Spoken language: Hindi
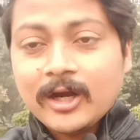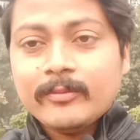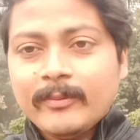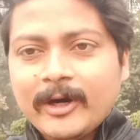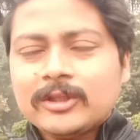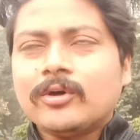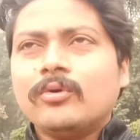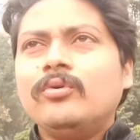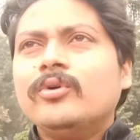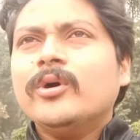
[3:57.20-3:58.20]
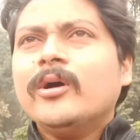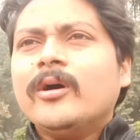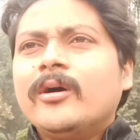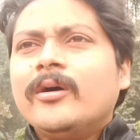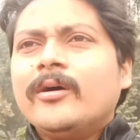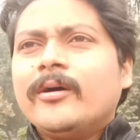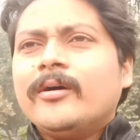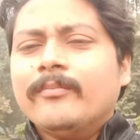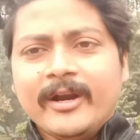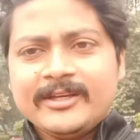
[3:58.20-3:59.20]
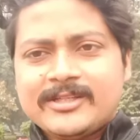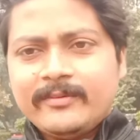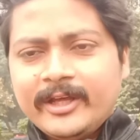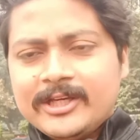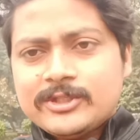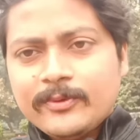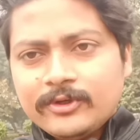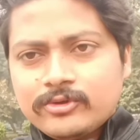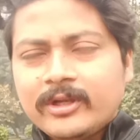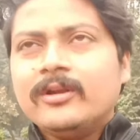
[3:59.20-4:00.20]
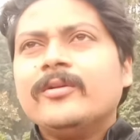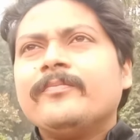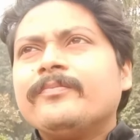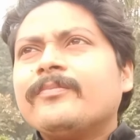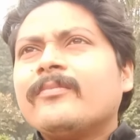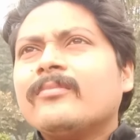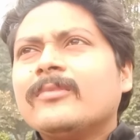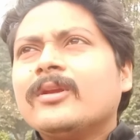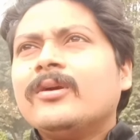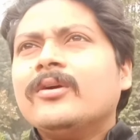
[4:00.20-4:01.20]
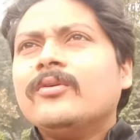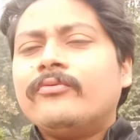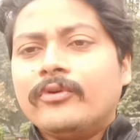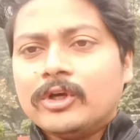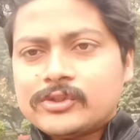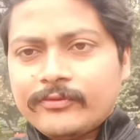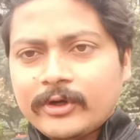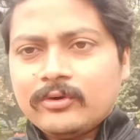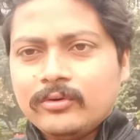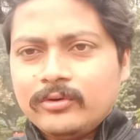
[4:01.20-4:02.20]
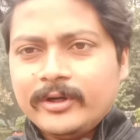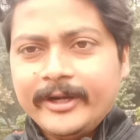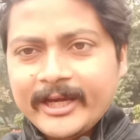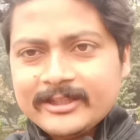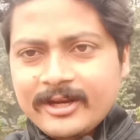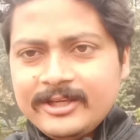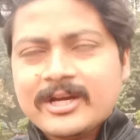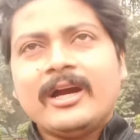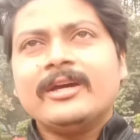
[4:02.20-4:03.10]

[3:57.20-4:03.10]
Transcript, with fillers: अगर मैं बात करूं बड़े से बड़े स्पिरिचुअल फिलोसोफर को डेथ नहीं